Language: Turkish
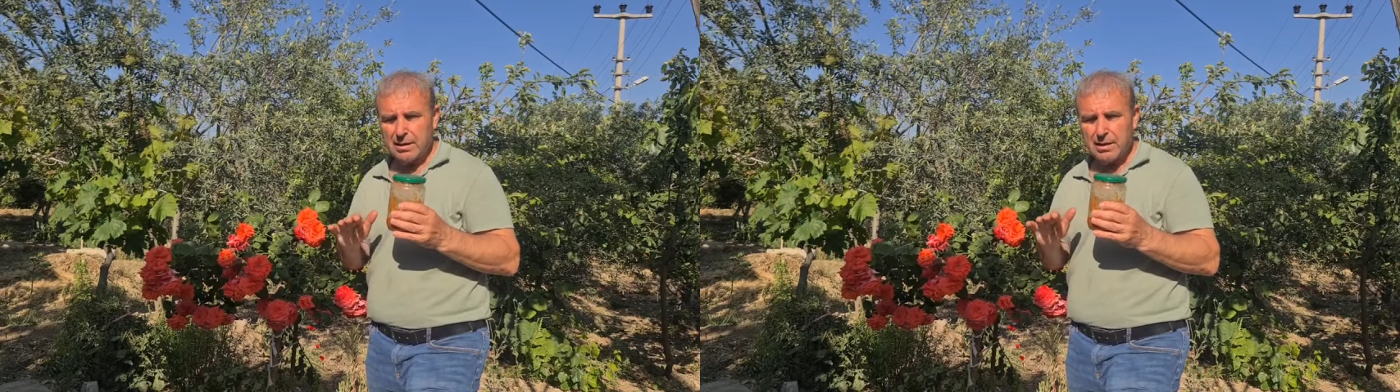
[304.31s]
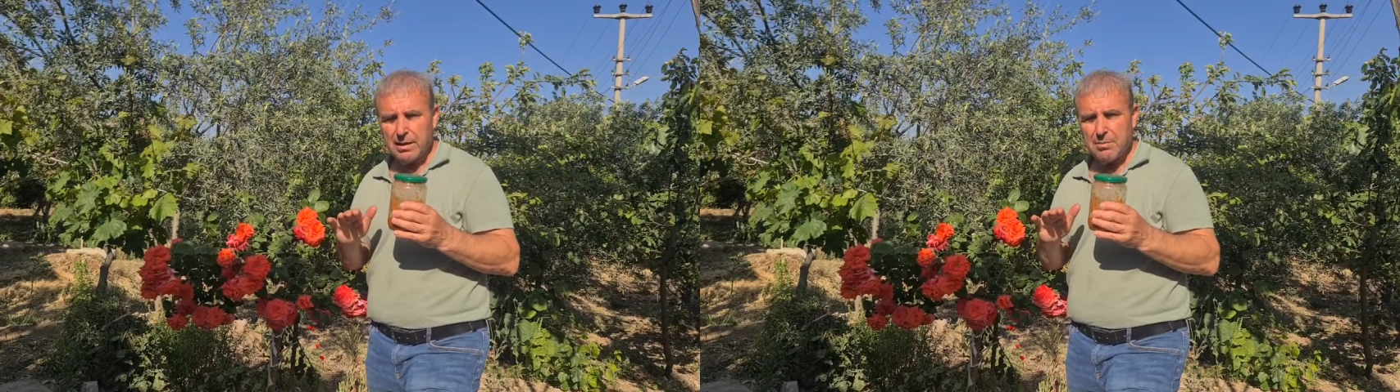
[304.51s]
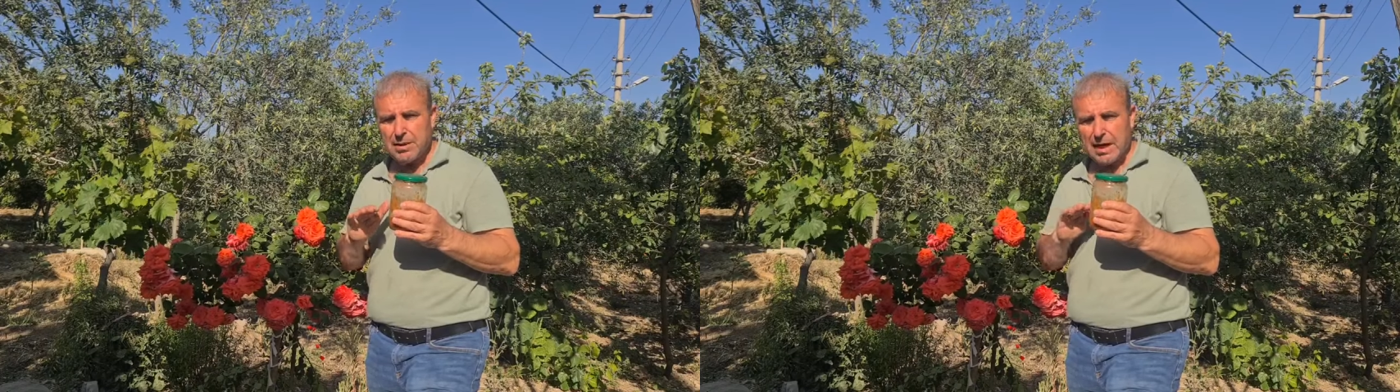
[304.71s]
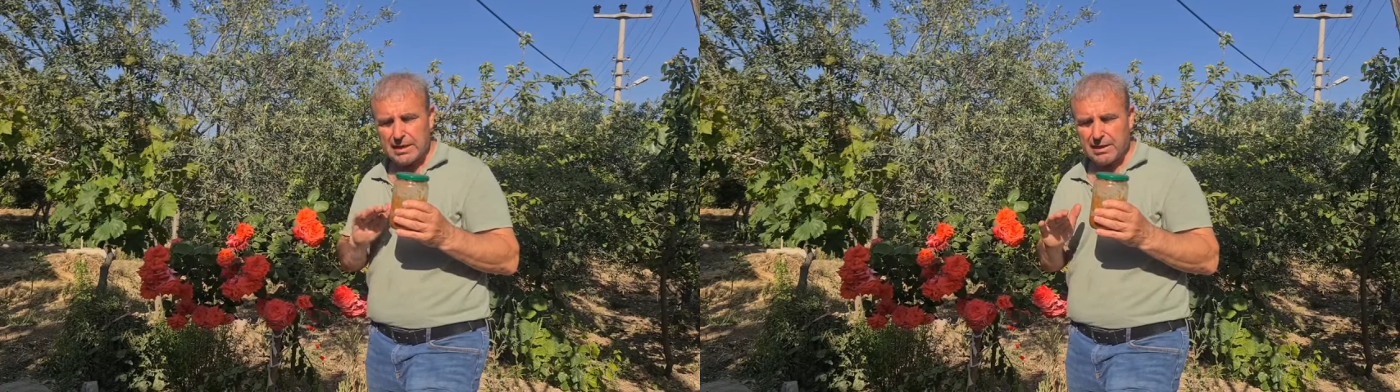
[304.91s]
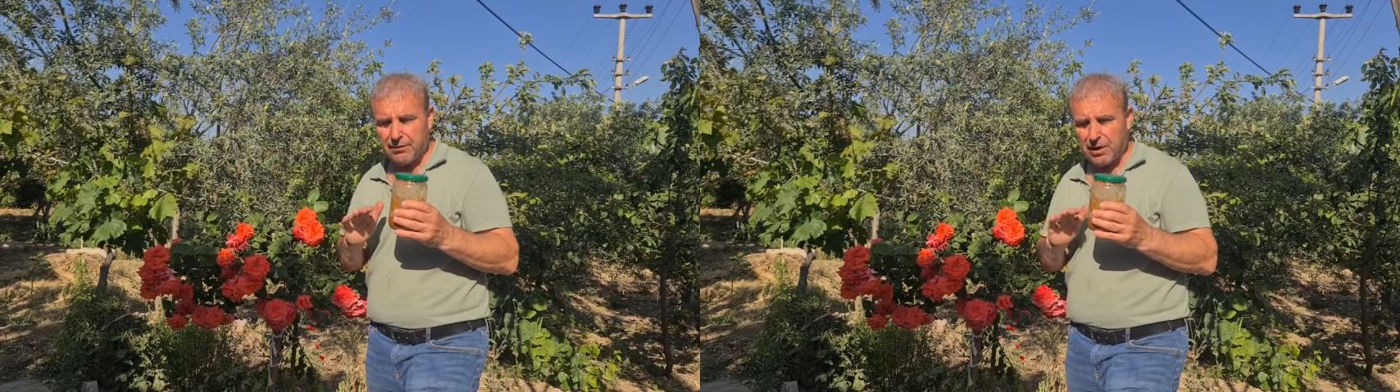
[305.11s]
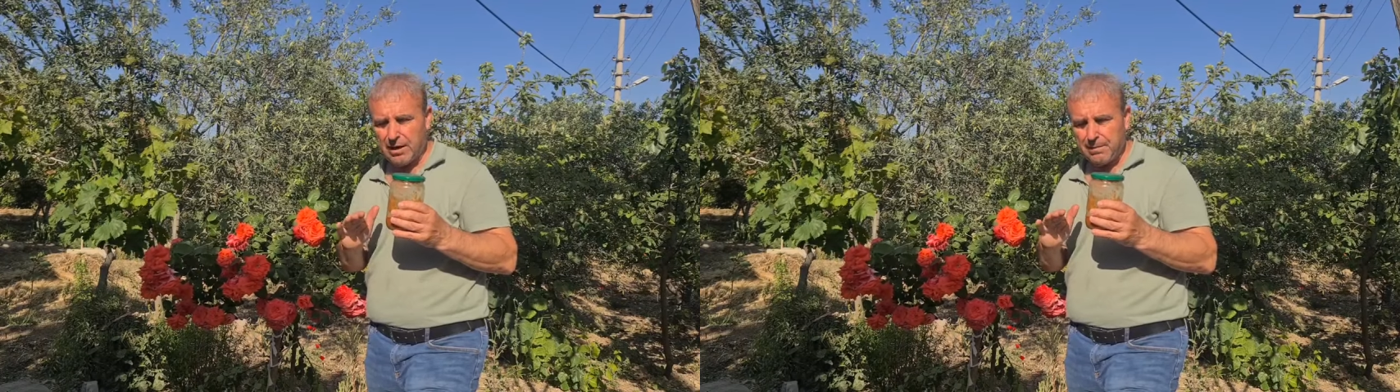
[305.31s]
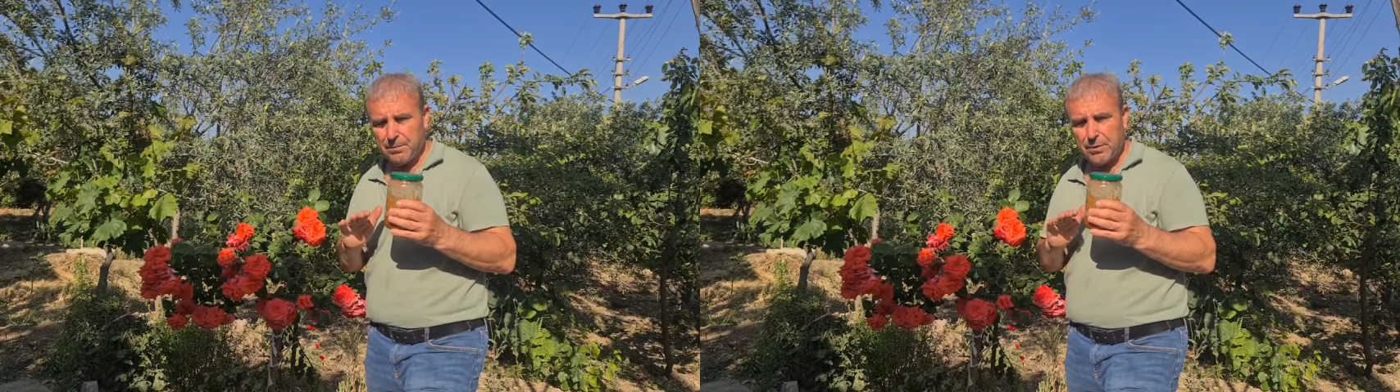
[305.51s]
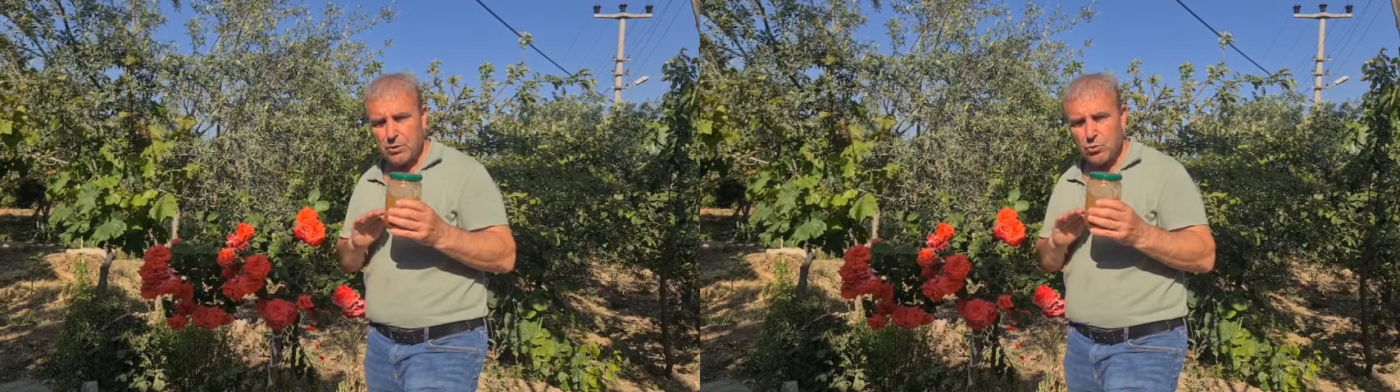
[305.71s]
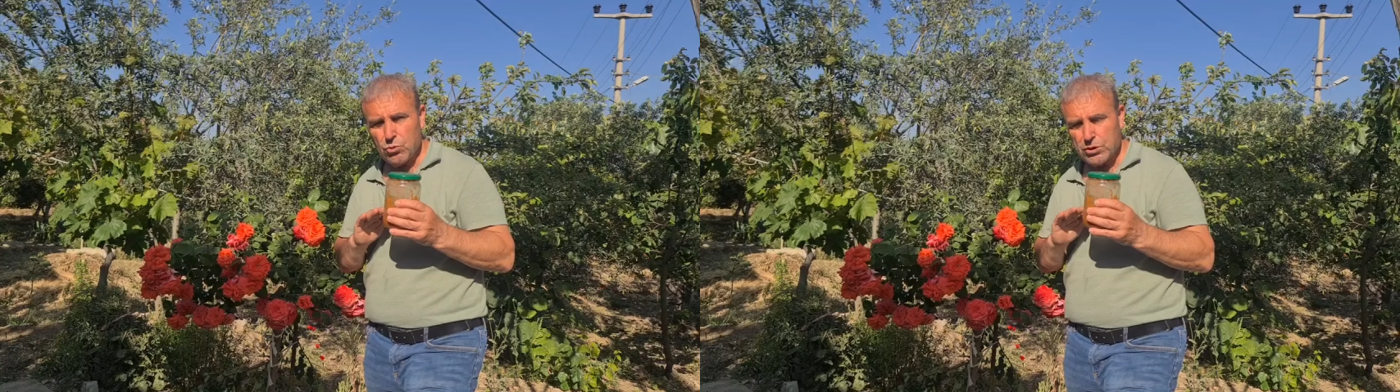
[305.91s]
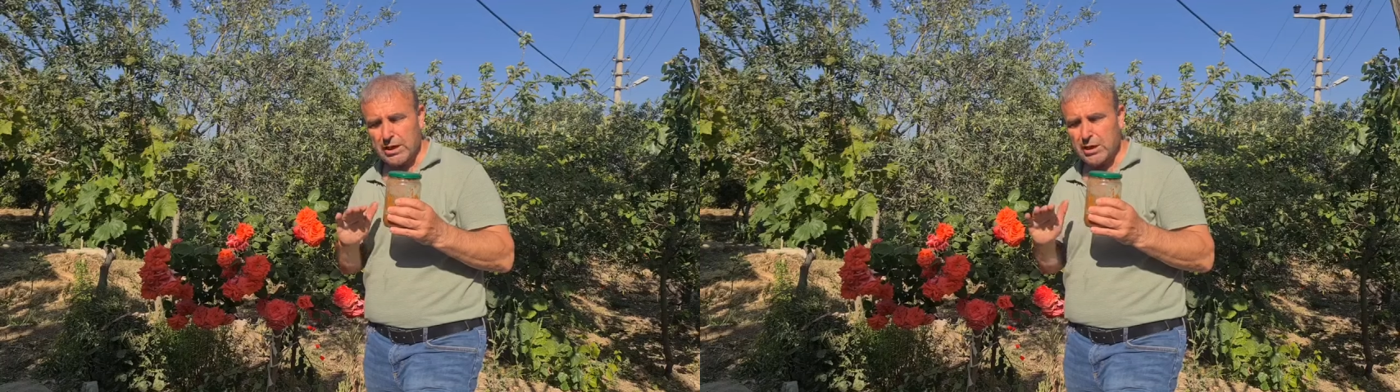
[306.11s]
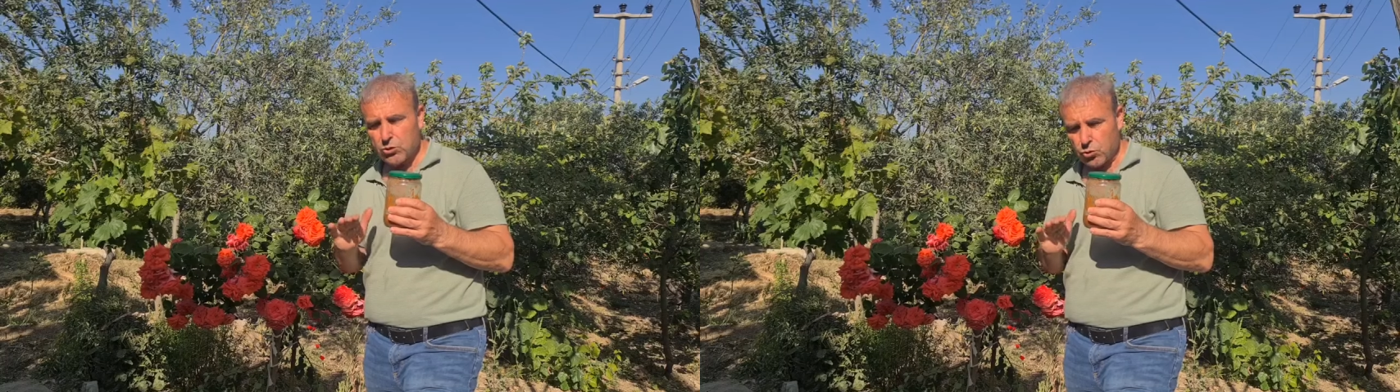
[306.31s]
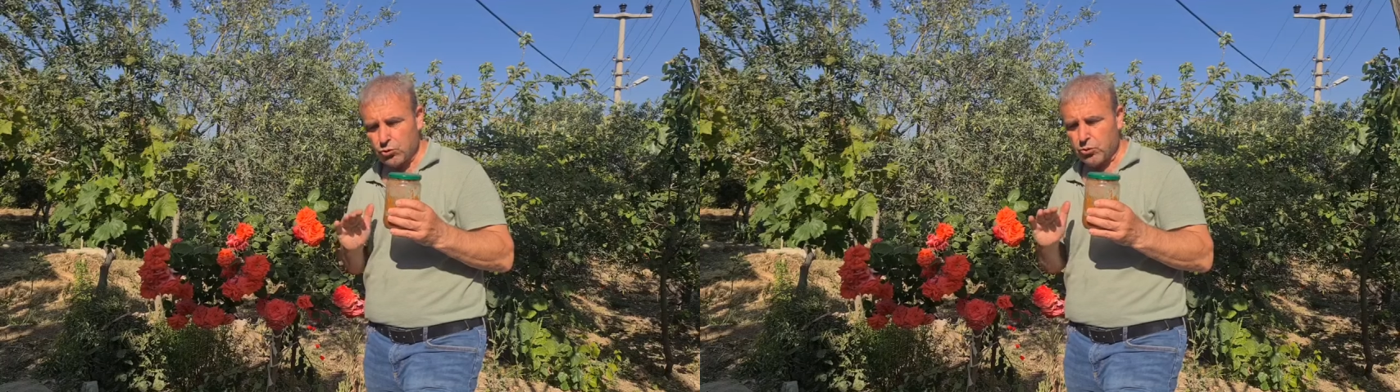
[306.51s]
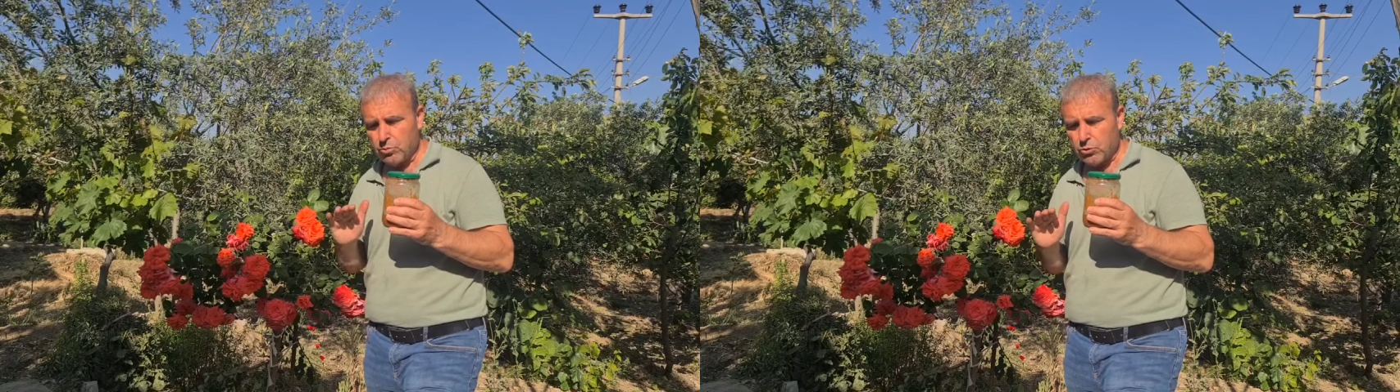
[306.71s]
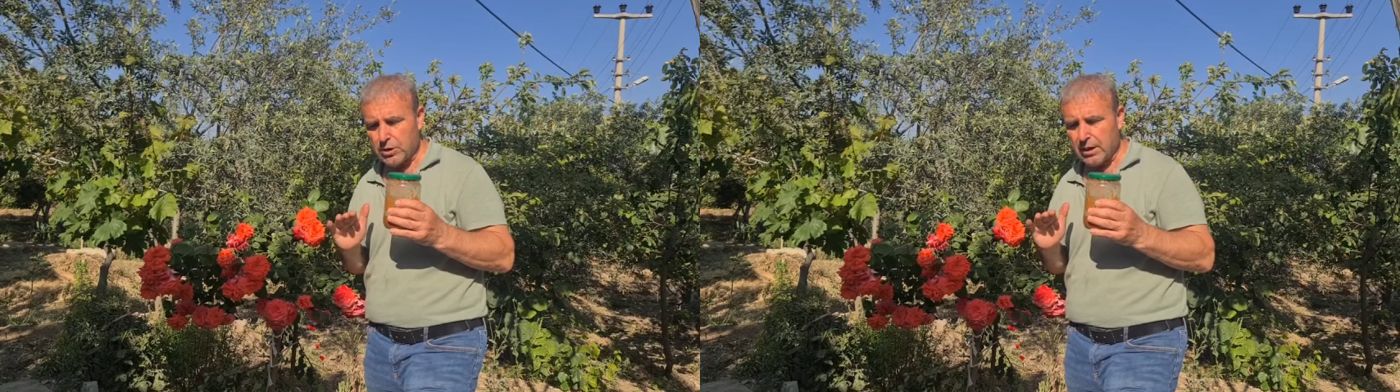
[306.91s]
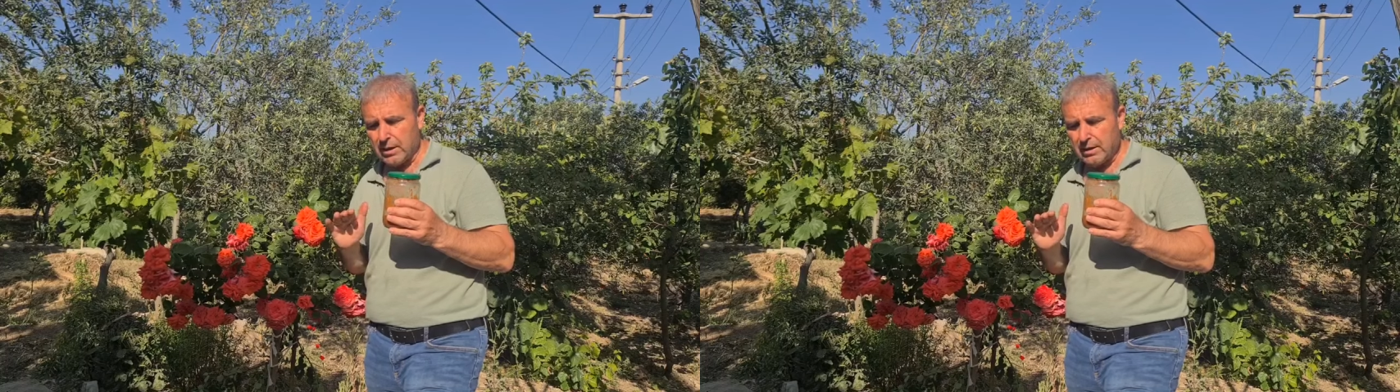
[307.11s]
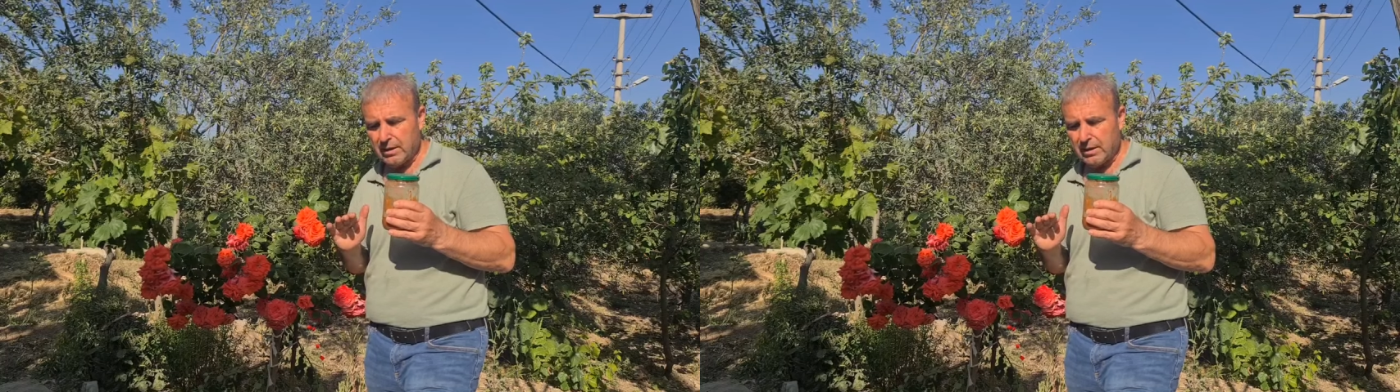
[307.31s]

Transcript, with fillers: e, birer defa üzerine sürdüğümüzde